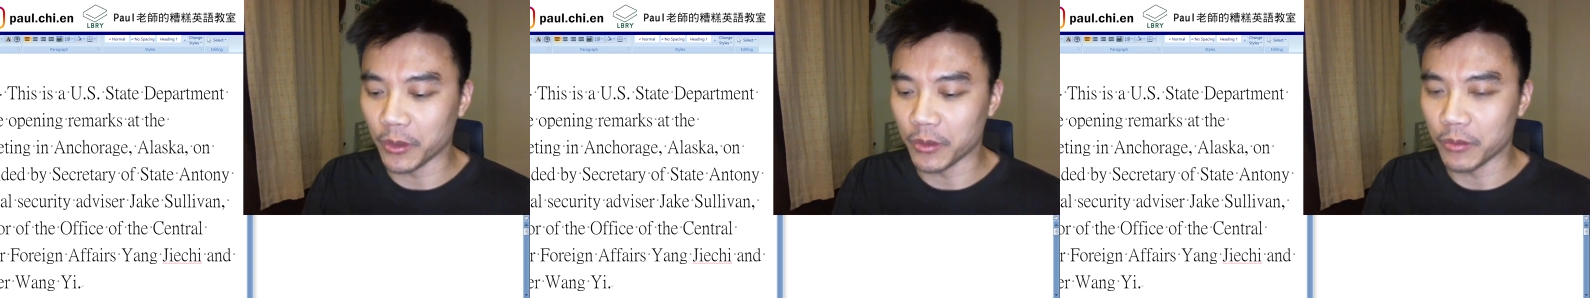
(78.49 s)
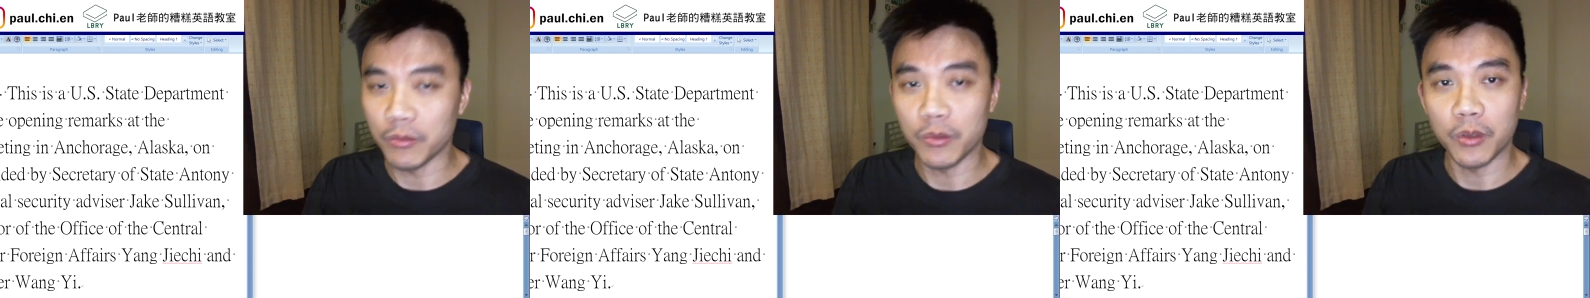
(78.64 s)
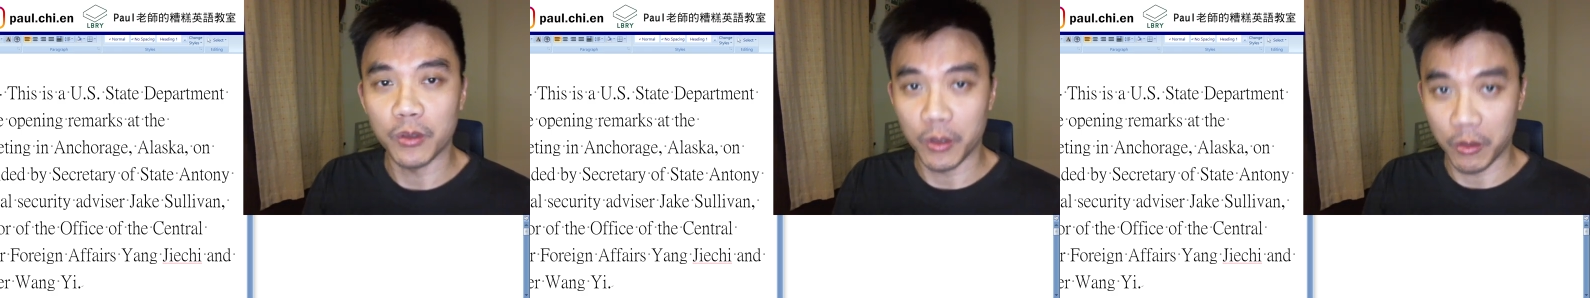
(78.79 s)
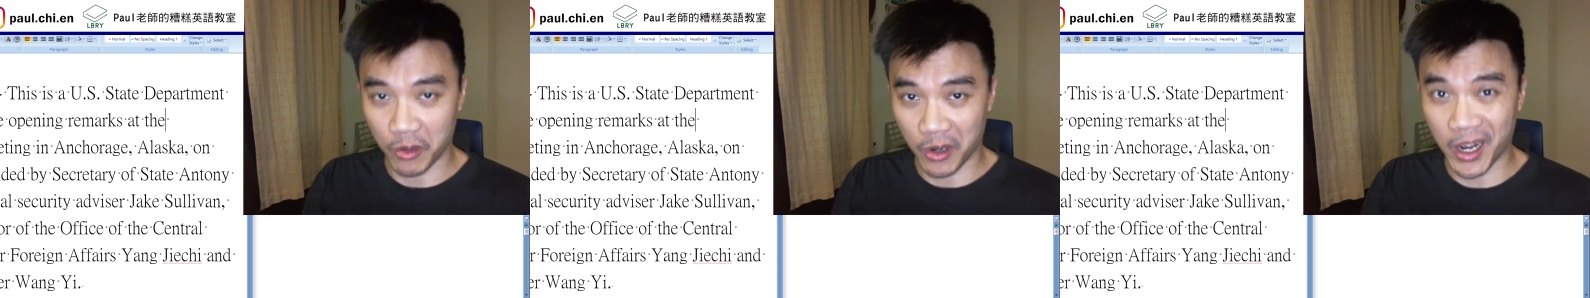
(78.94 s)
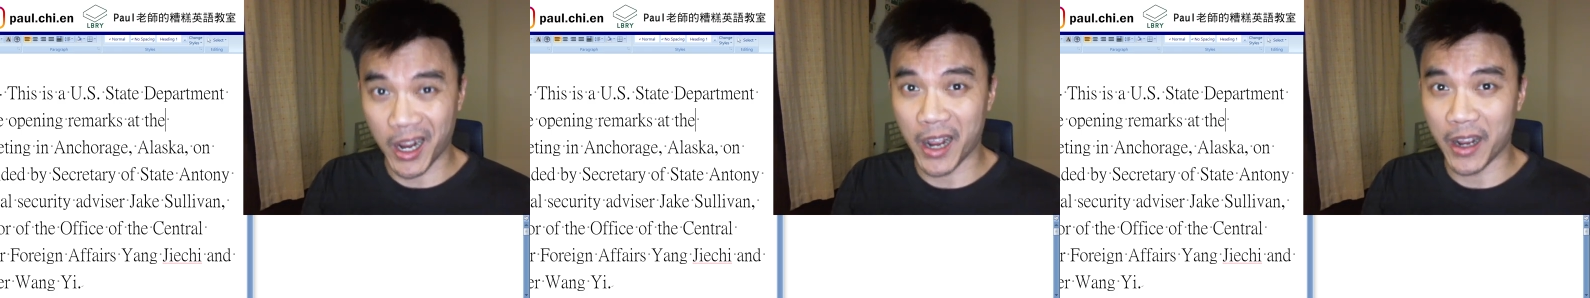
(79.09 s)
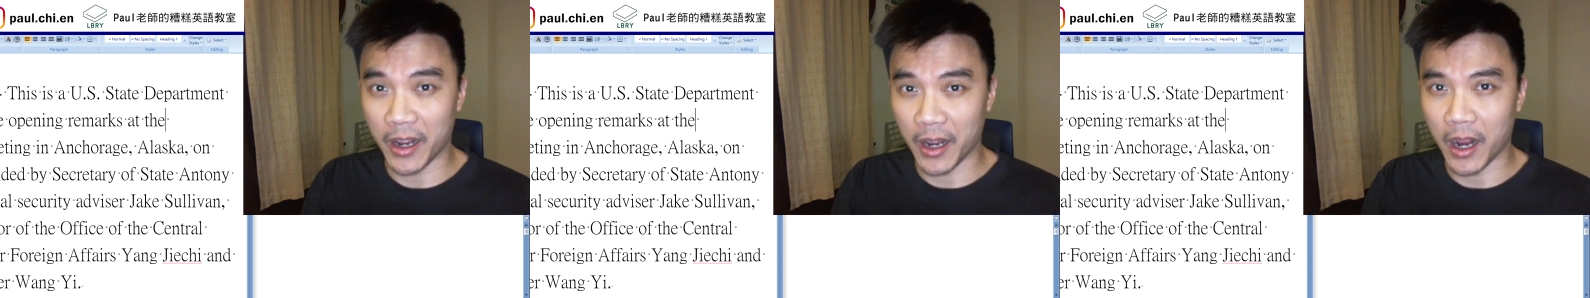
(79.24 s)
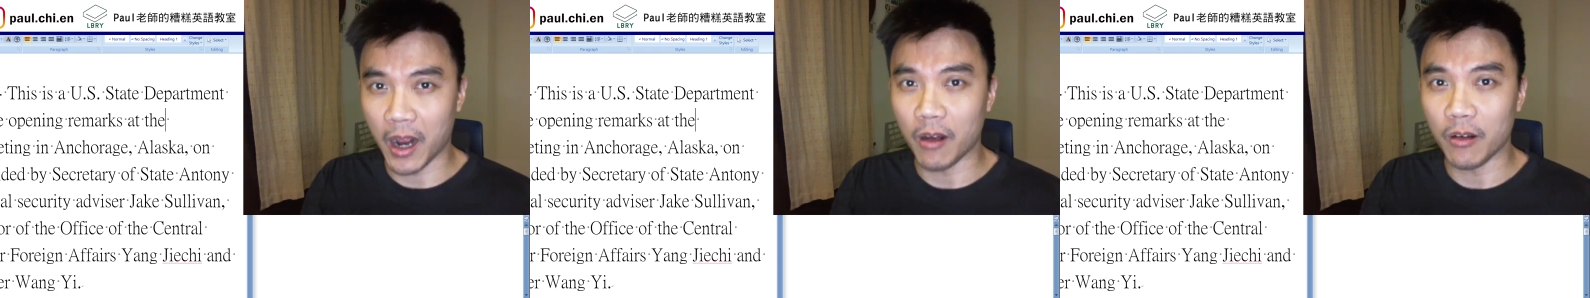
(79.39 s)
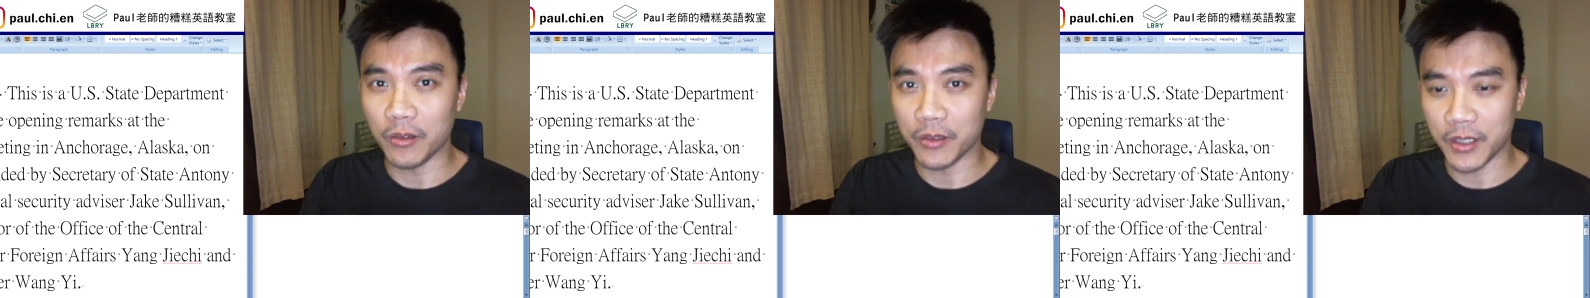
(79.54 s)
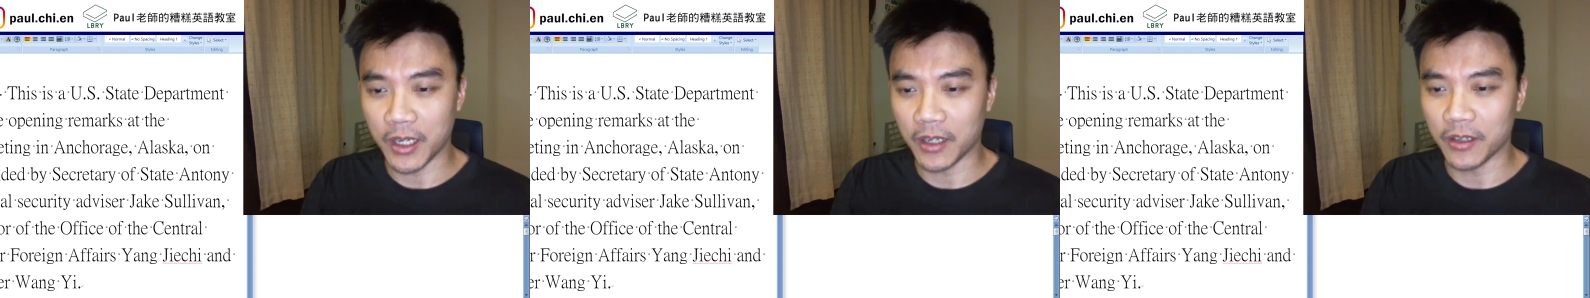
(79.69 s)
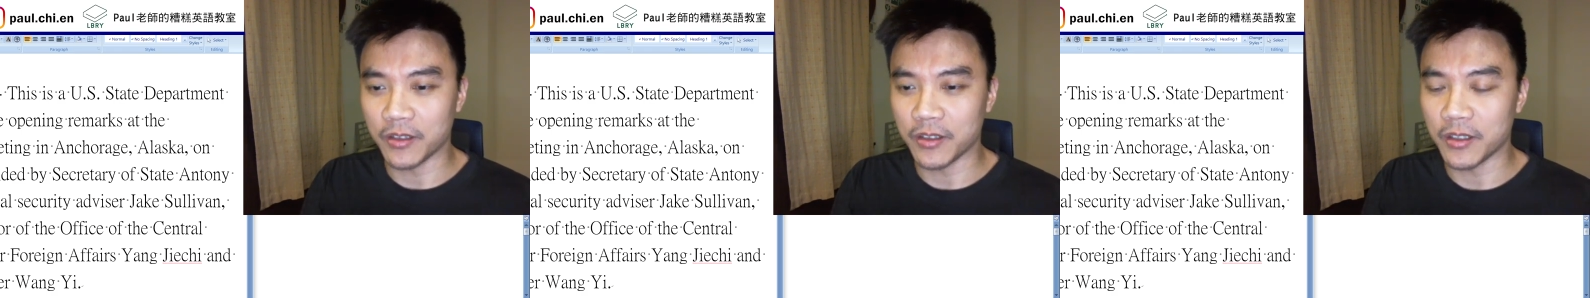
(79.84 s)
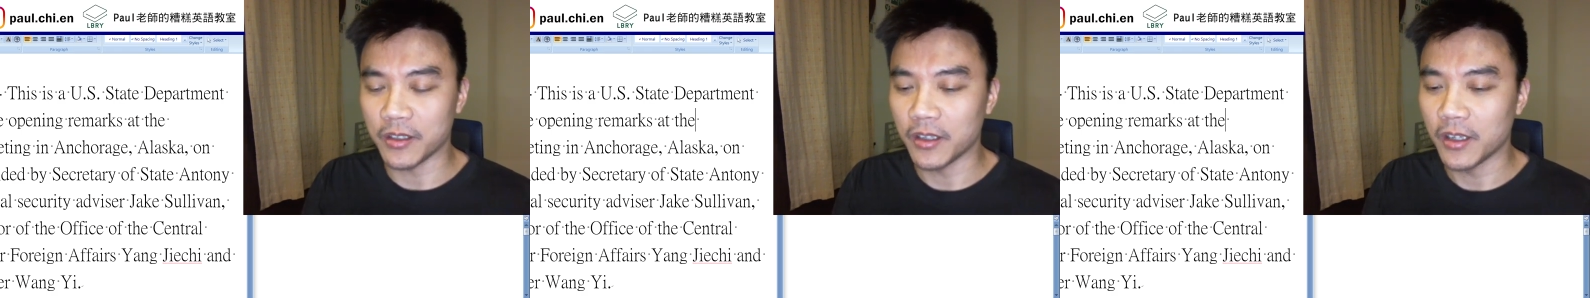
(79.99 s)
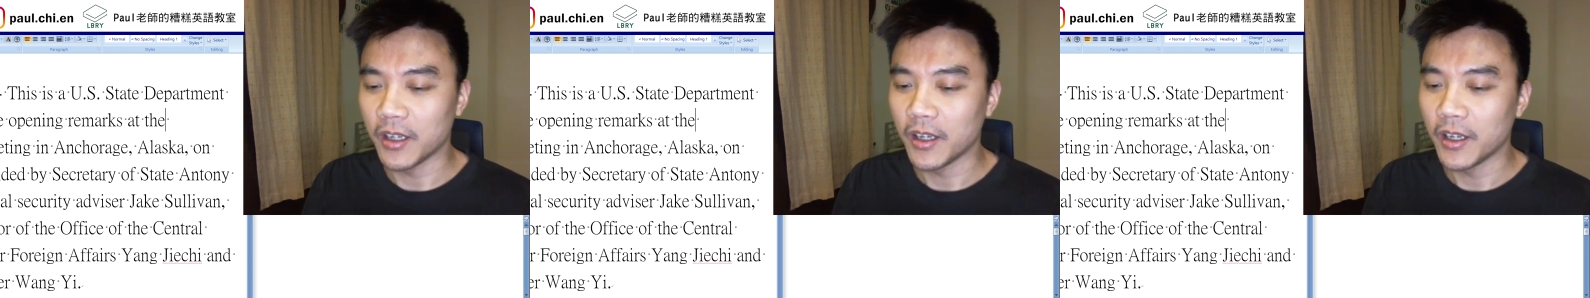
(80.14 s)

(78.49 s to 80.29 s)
有有看稿这样子。